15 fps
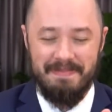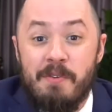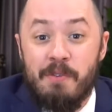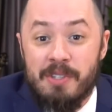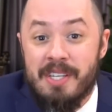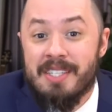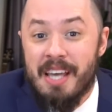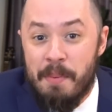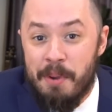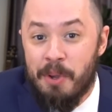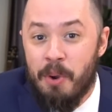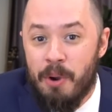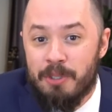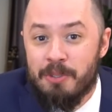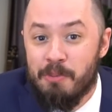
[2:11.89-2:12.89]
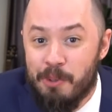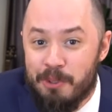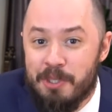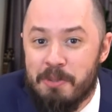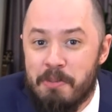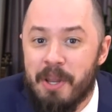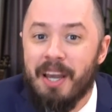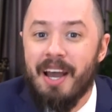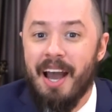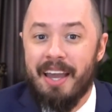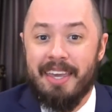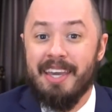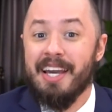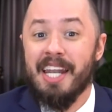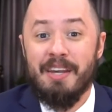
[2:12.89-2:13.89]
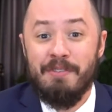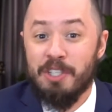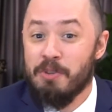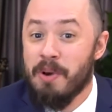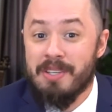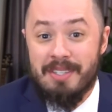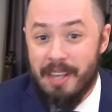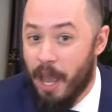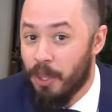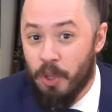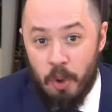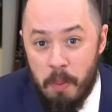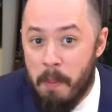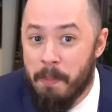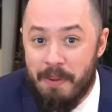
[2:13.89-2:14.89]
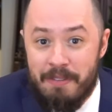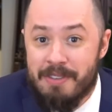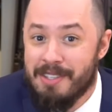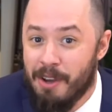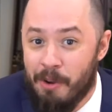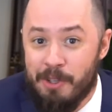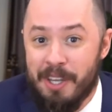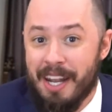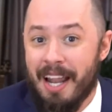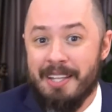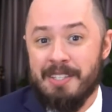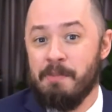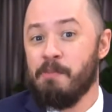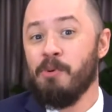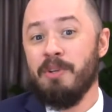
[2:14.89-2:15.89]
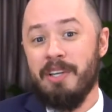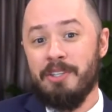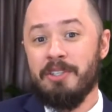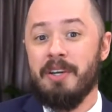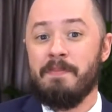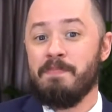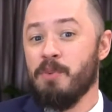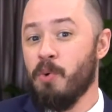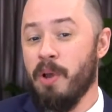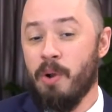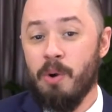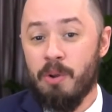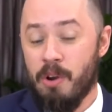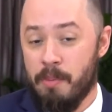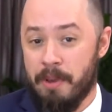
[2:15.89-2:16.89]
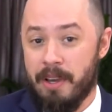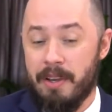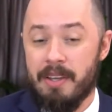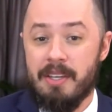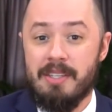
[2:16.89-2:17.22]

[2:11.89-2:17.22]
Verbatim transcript: Vocês sabem que eu gosto muito de brincar aqui cada vez que eu acerto alguma previsão de análise política ou econômica,